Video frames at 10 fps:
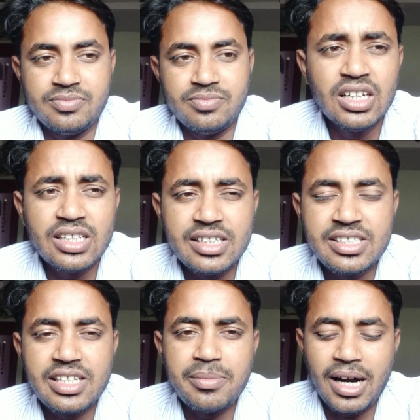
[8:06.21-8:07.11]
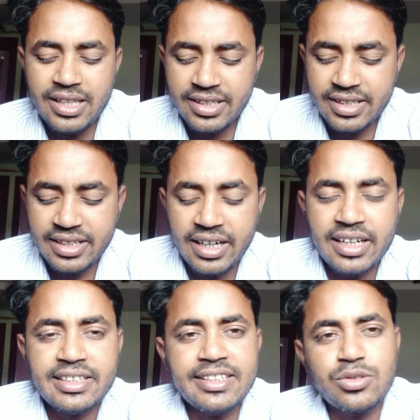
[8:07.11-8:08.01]
इसके बाद अगर कहा जाए
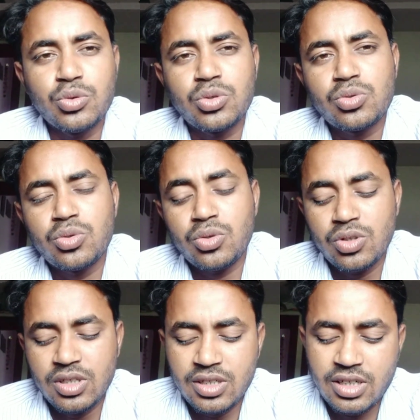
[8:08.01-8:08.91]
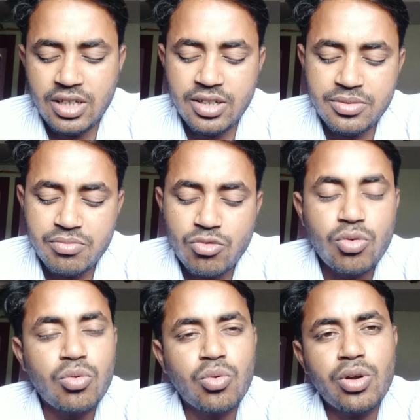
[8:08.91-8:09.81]
तो दोस्तों
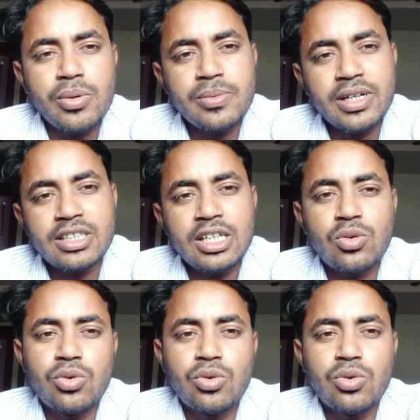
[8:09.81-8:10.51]
कोई भी व्यक्ति कोई भी